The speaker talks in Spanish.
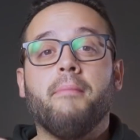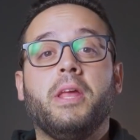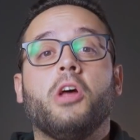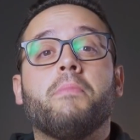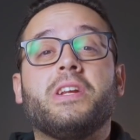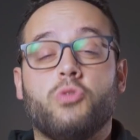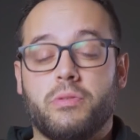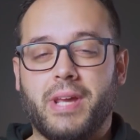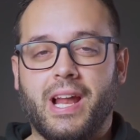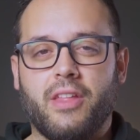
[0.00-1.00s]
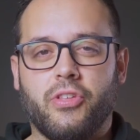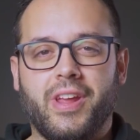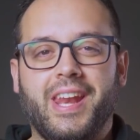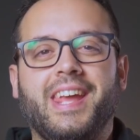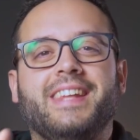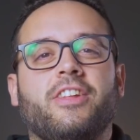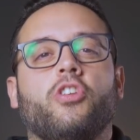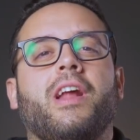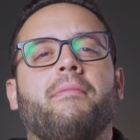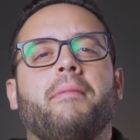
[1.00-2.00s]
Mi nombre es Luis Miguel Azorín y te
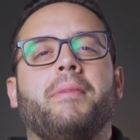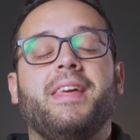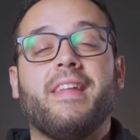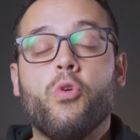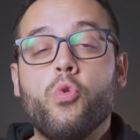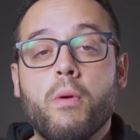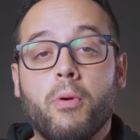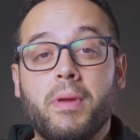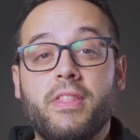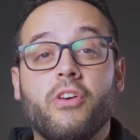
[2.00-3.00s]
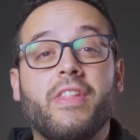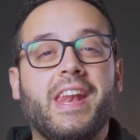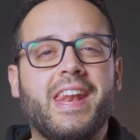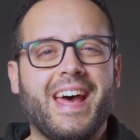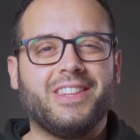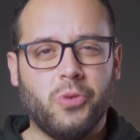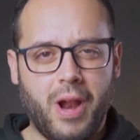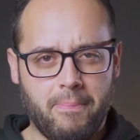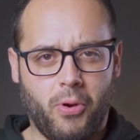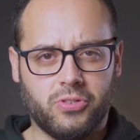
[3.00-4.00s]
doy la bienvenida a un nuevo vídeo de
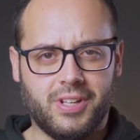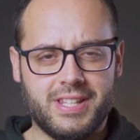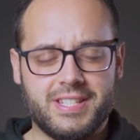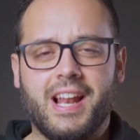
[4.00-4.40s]
Natural Portraits,